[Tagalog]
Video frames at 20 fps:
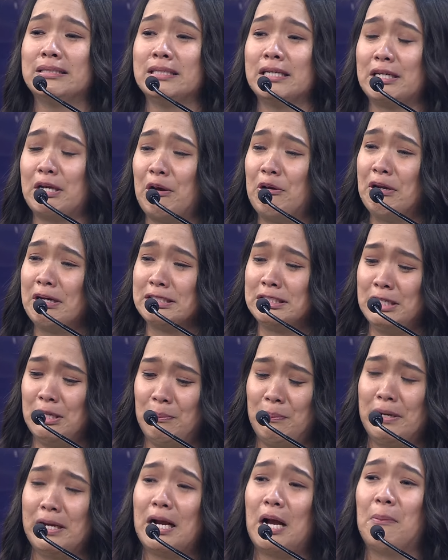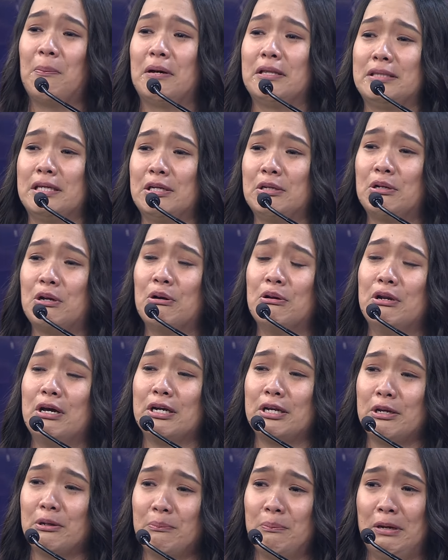Ikaw yung nagsilbing kapatid ko,
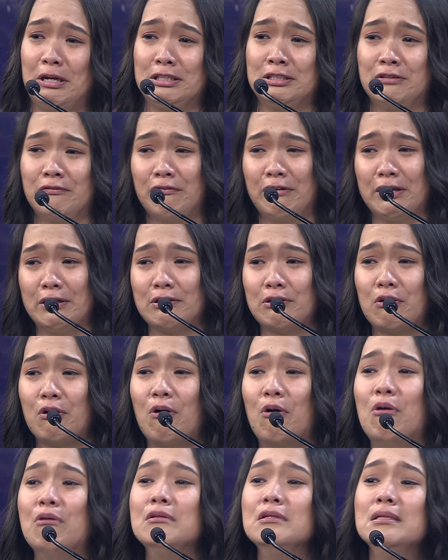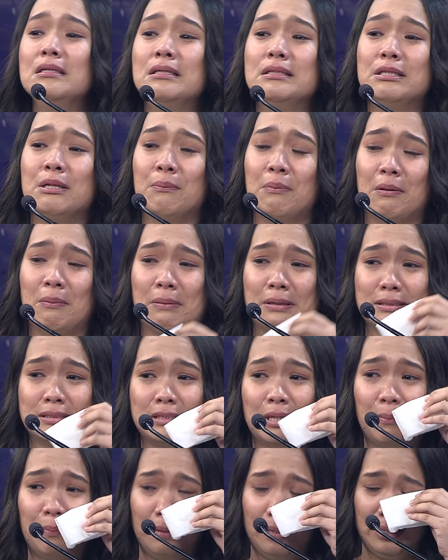naging best friend ko.
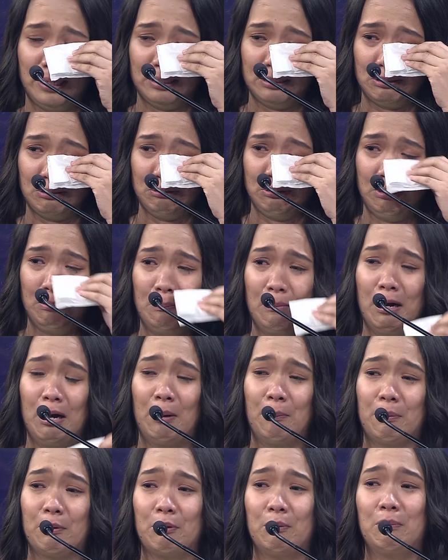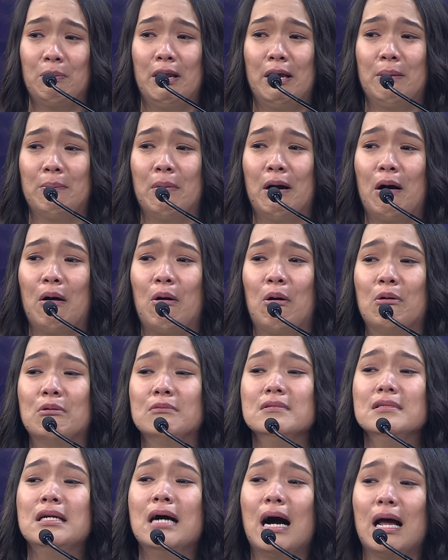Napapagsabihan ano ko ng mga problema ko.
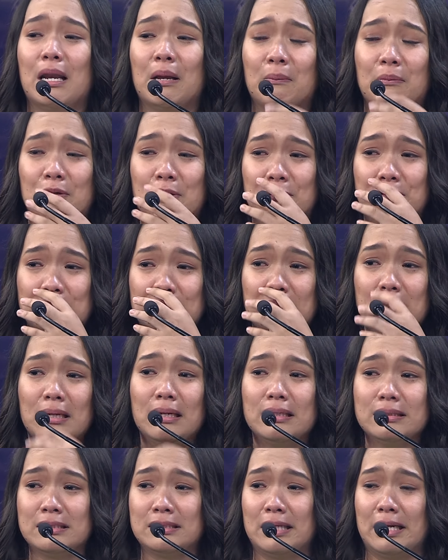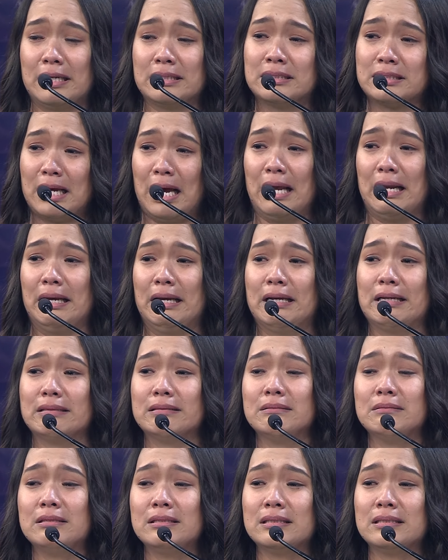Alam kong stress ka rin.